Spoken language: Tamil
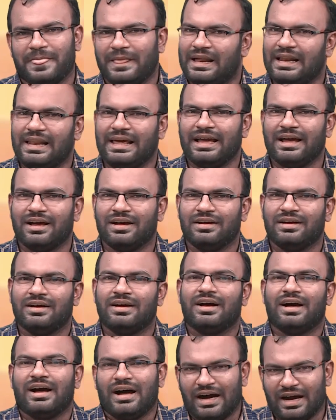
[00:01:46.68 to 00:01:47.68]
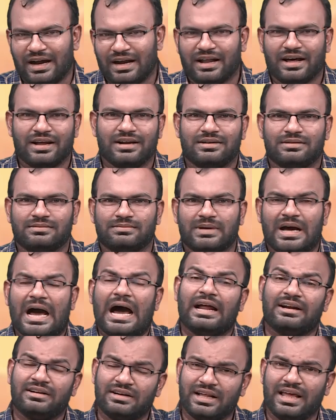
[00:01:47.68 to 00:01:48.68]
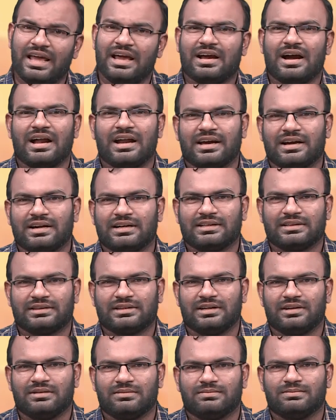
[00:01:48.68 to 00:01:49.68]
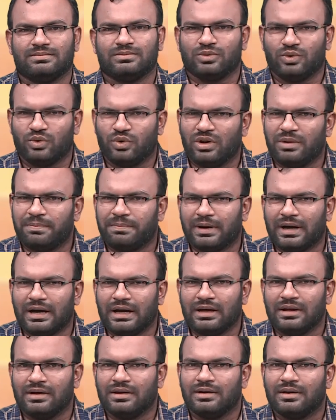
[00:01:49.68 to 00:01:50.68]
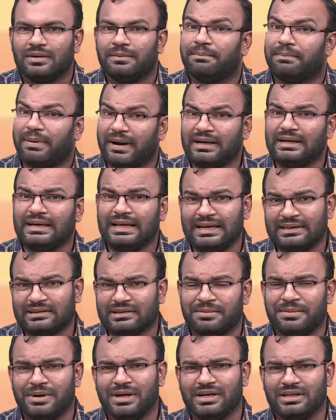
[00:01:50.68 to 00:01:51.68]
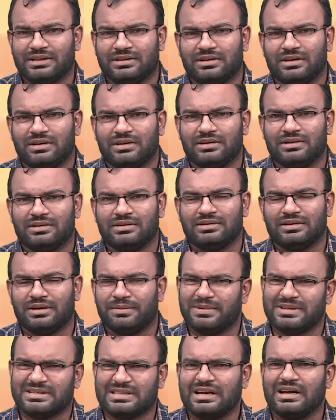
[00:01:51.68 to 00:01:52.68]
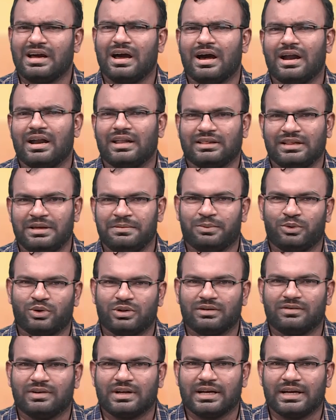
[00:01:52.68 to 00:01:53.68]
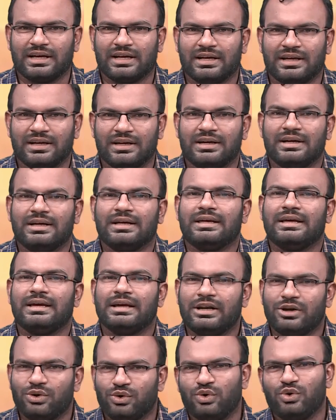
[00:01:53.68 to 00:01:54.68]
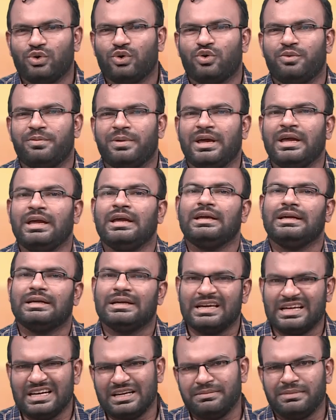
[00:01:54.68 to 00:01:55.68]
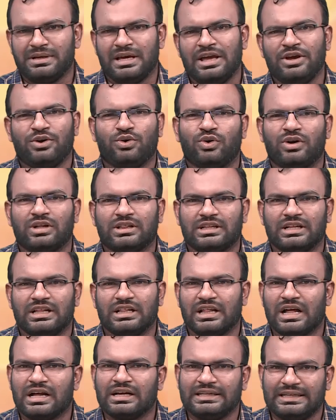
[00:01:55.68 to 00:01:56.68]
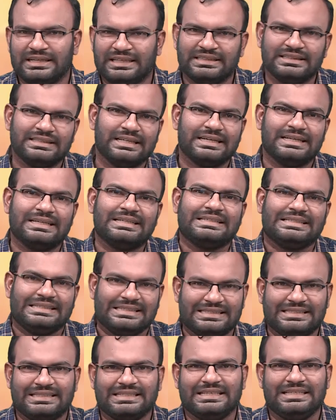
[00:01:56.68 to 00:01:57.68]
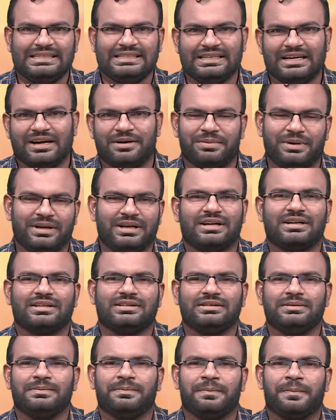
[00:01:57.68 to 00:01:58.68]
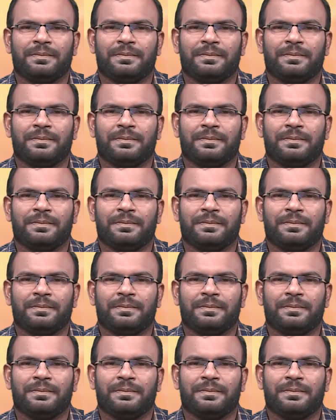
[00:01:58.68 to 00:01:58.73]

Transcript: இல்லையா ஆனால் அன்றைய காலகட்டத்தில் குறிப்பாக பண்டைய தமிழகத்தில் நம்ம சங்க காலத்தை பொறுத்தவரை எல்லோருக்குமே இனிமையை கொடுத்தது தான் இந்த இசை அப்படின்றது